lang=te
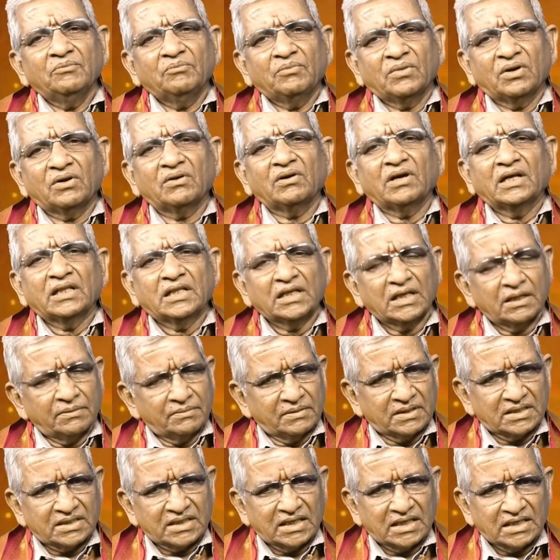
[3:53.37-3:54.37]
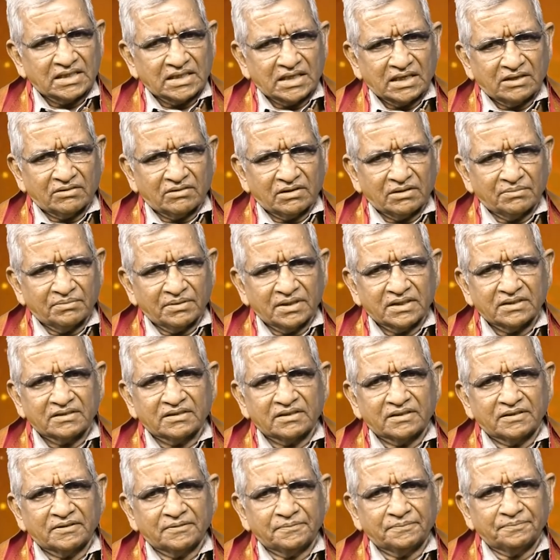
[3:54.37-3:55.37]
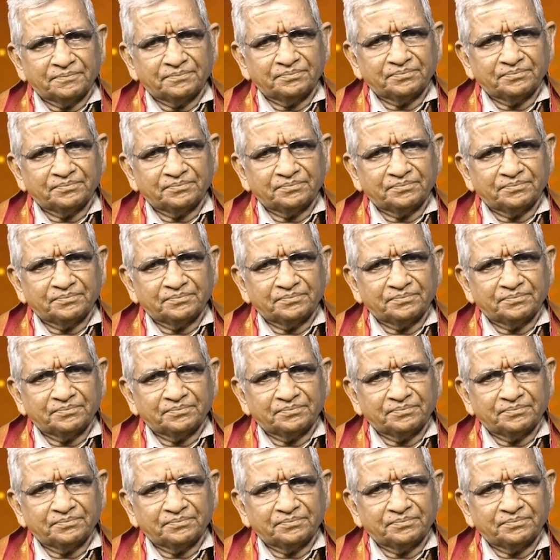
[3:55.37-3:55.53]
మనం అధిగమించాల్సినటువంటి పరిస్థితి